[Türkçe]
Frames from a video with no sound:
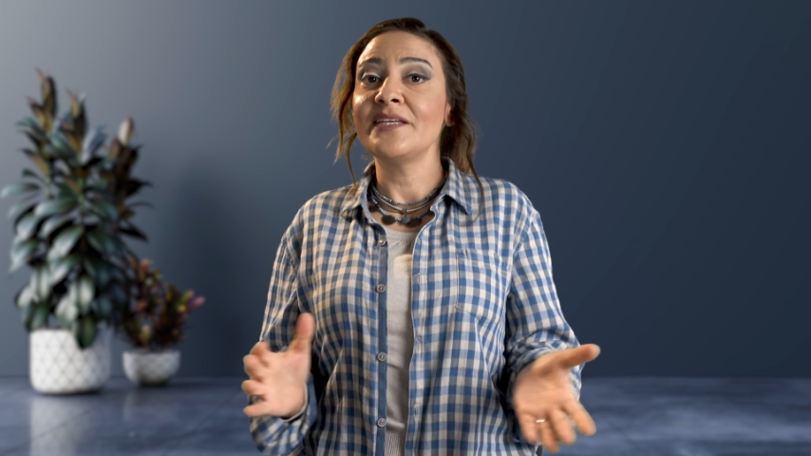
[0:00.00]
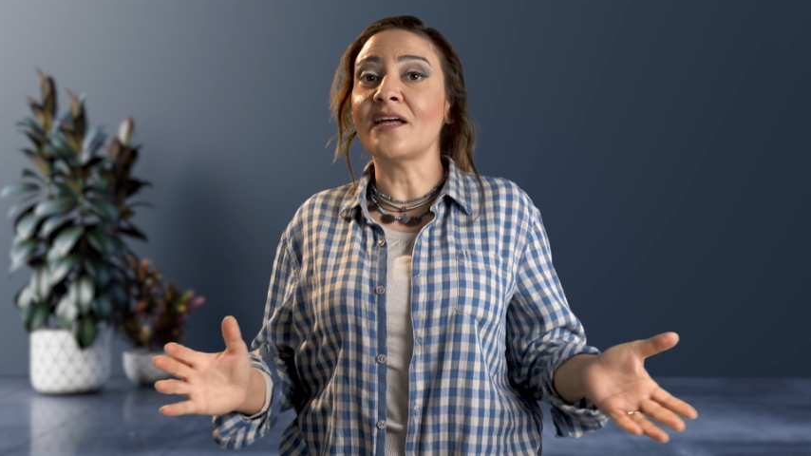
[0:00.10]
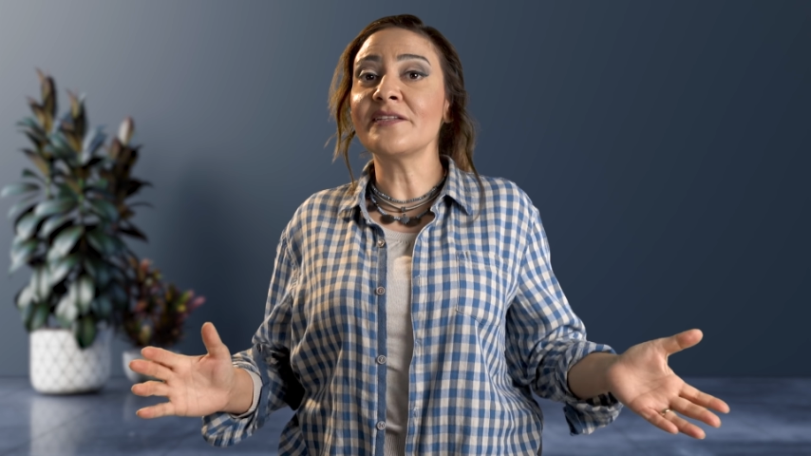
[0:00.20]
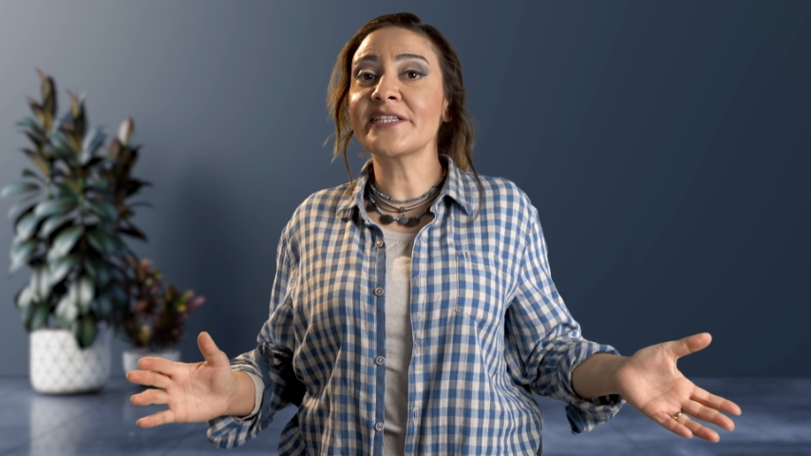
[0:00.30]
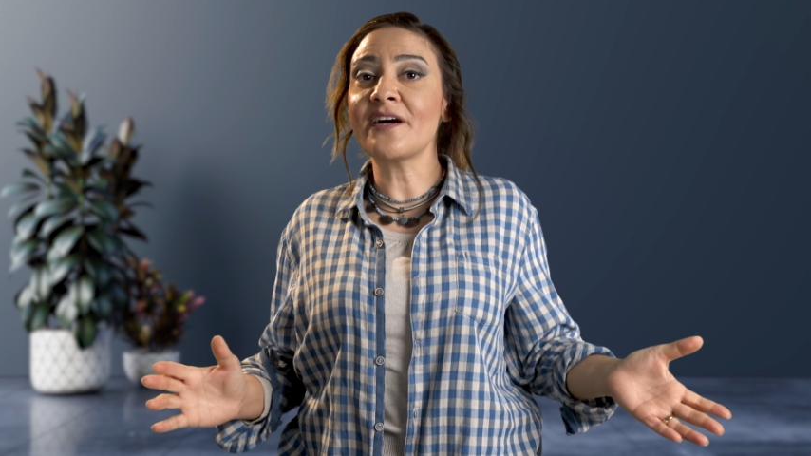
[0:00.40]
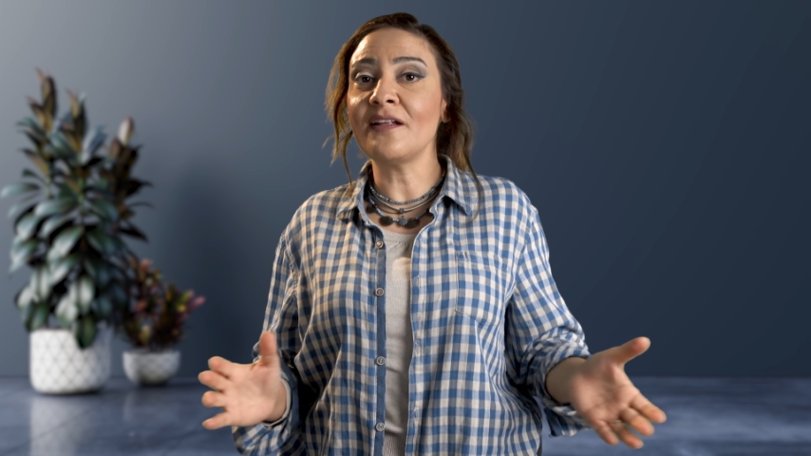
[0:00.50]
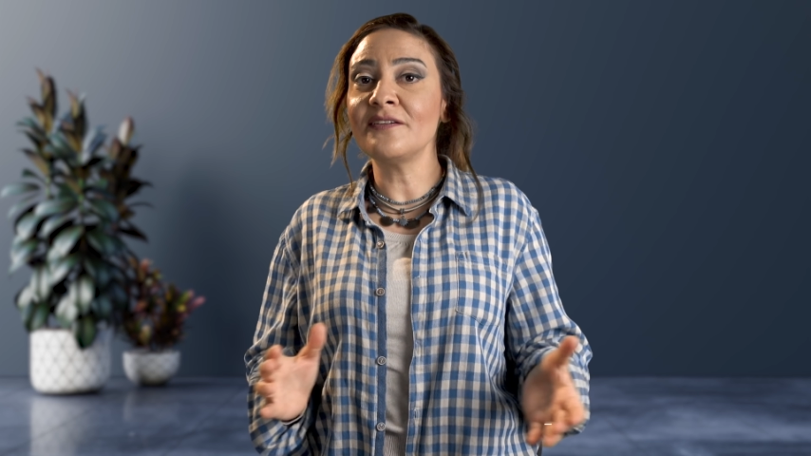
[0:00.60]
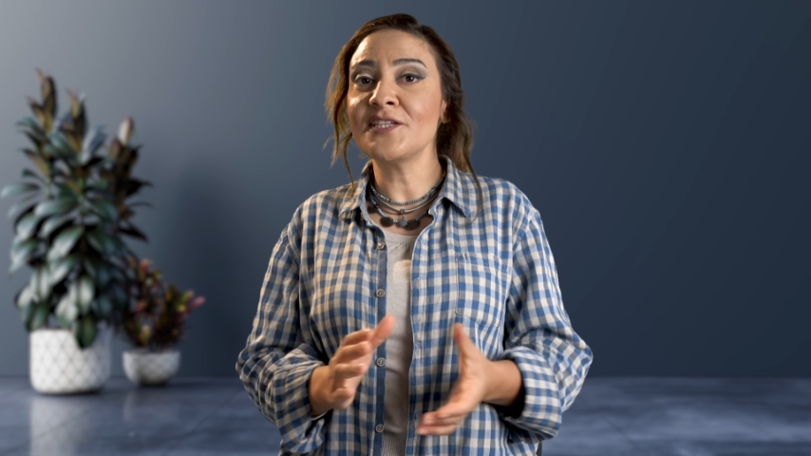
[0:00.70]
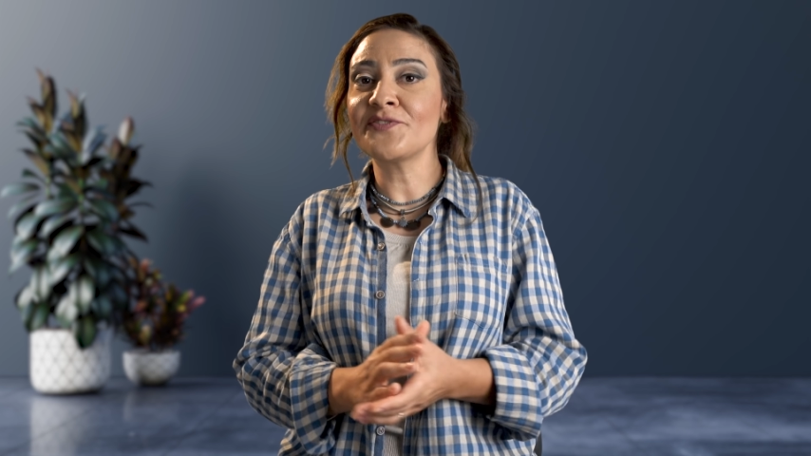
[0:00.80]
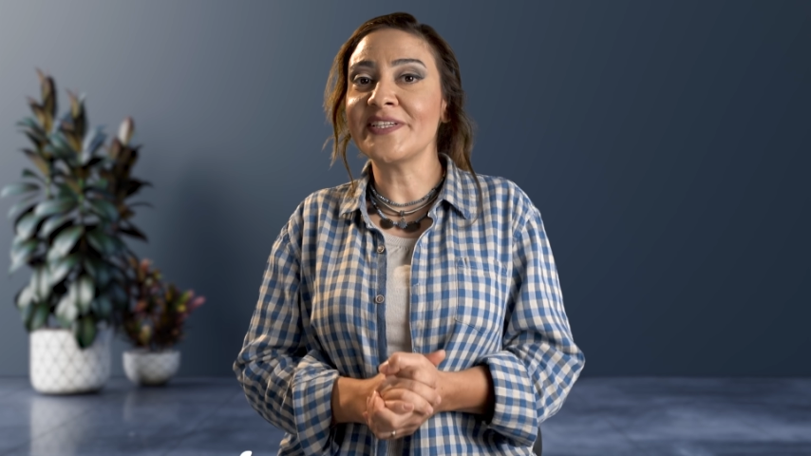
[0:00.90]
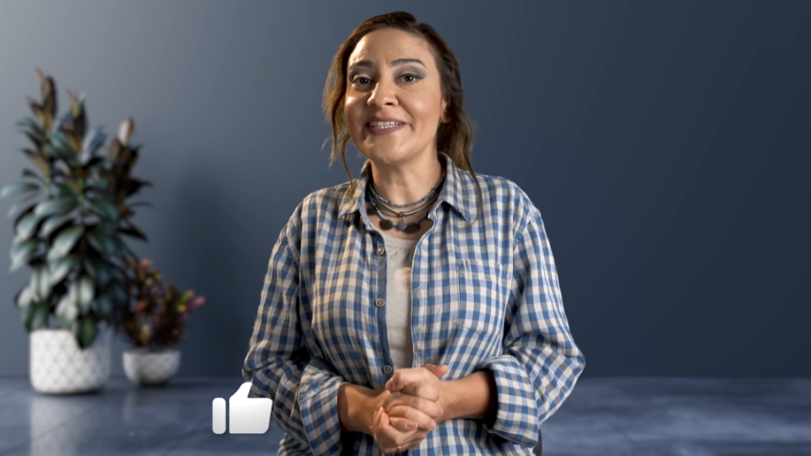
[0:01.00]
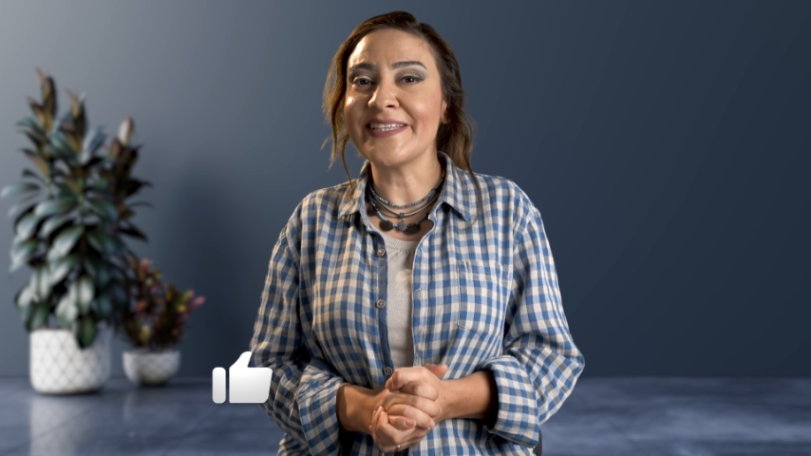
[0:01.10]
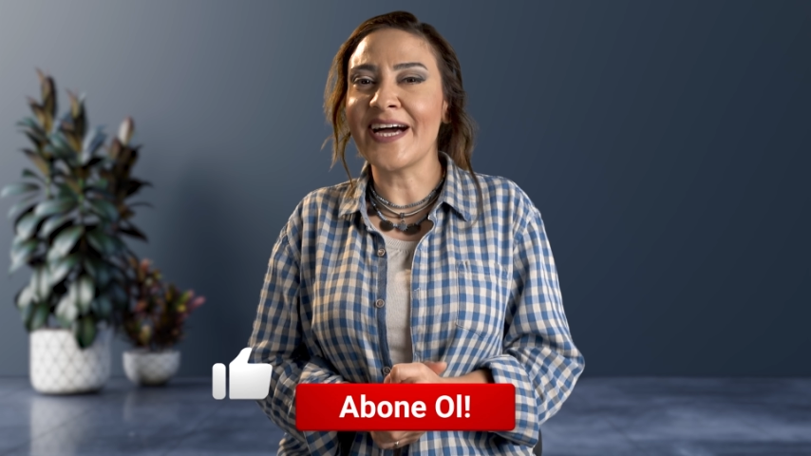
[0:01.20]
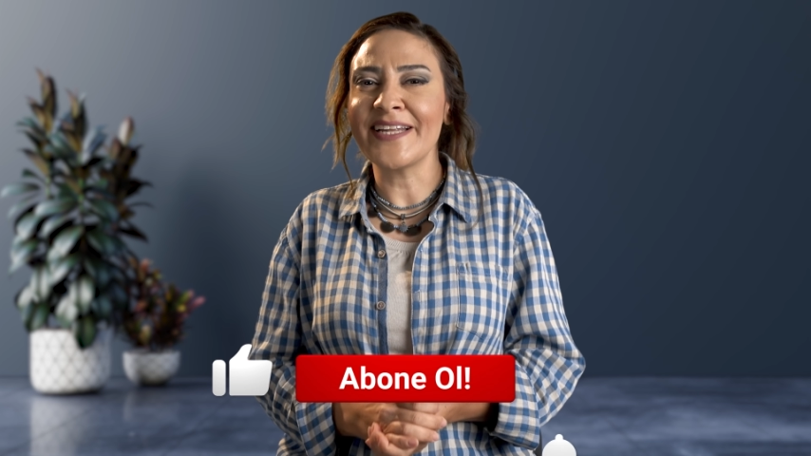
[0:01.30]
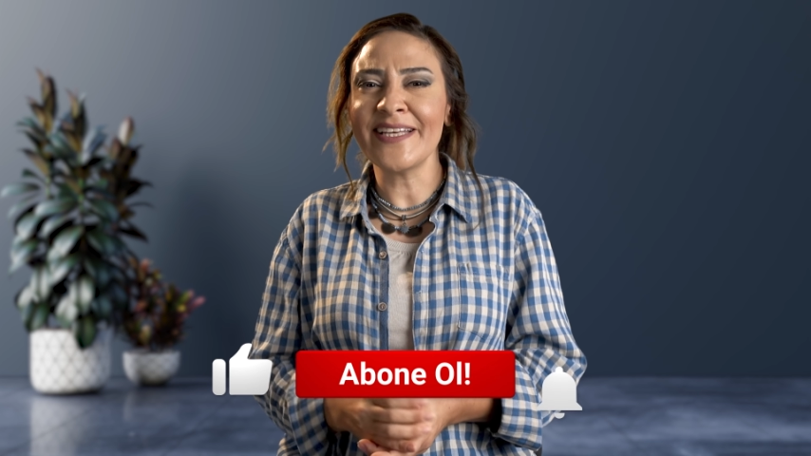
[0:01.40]
Yalnız kaldığınız
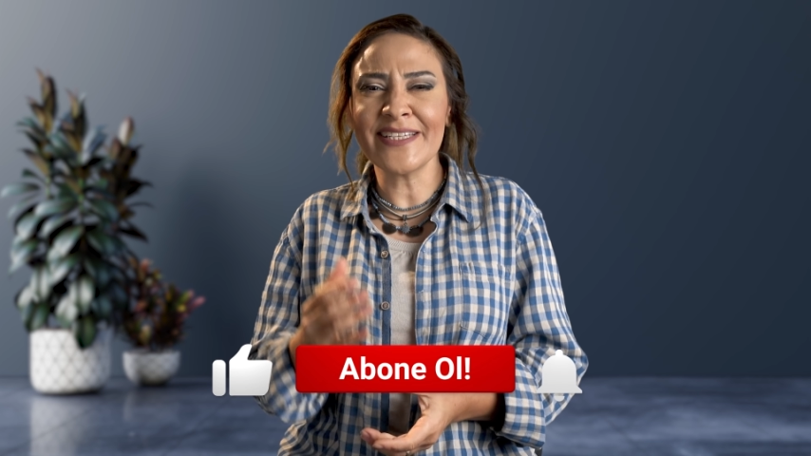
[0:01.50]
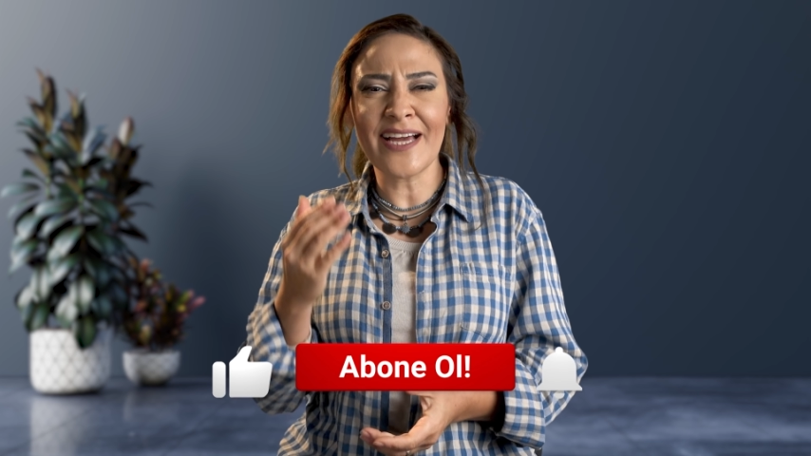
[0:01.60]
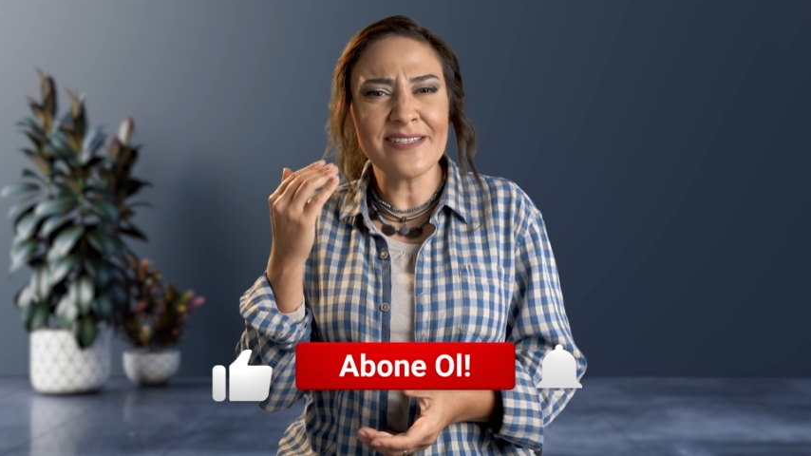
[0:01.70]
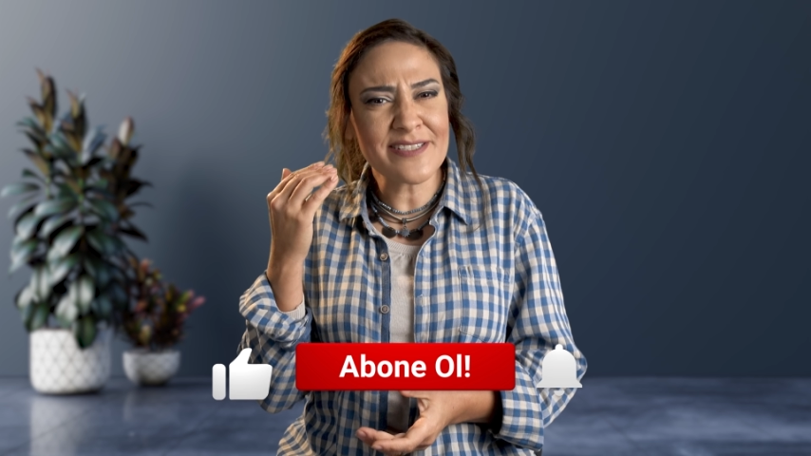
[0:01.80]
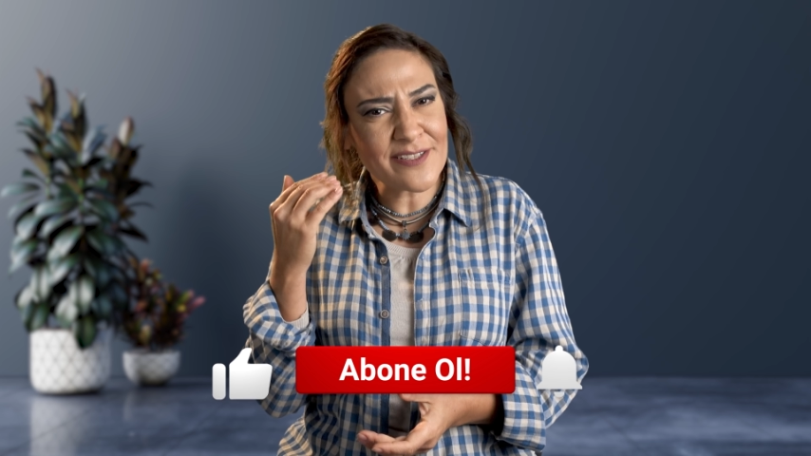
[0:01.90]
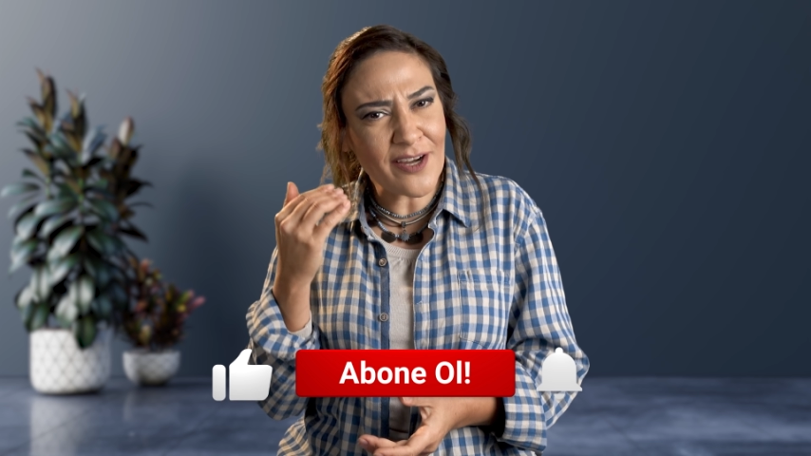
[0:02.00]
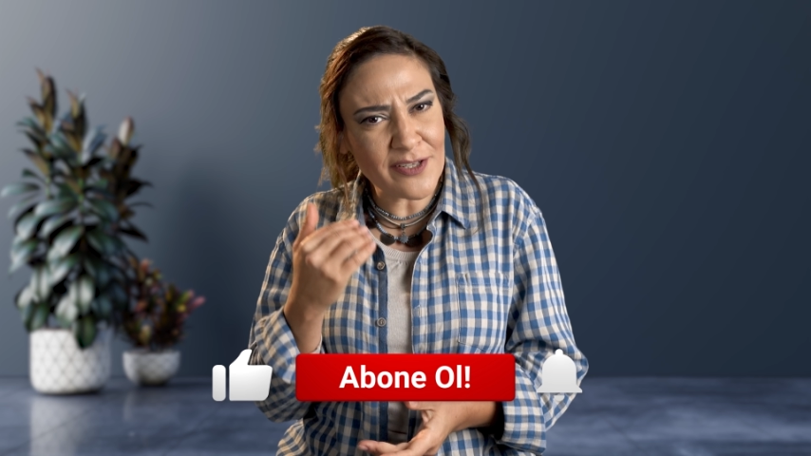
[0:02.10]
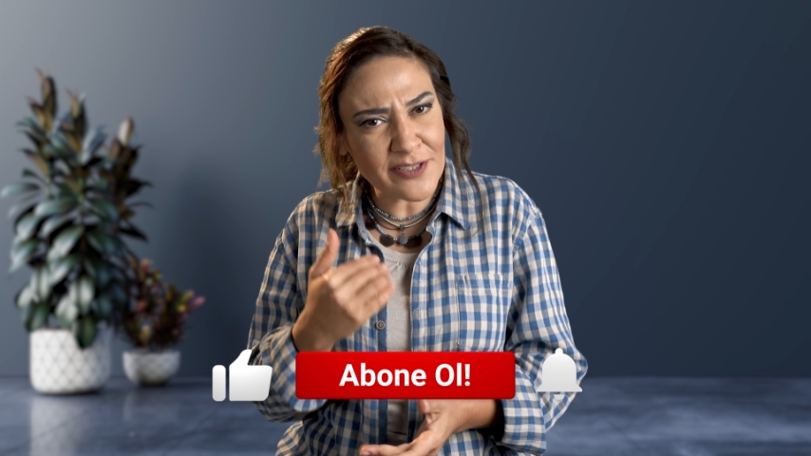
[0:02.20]
vakitlerde kendinizi daha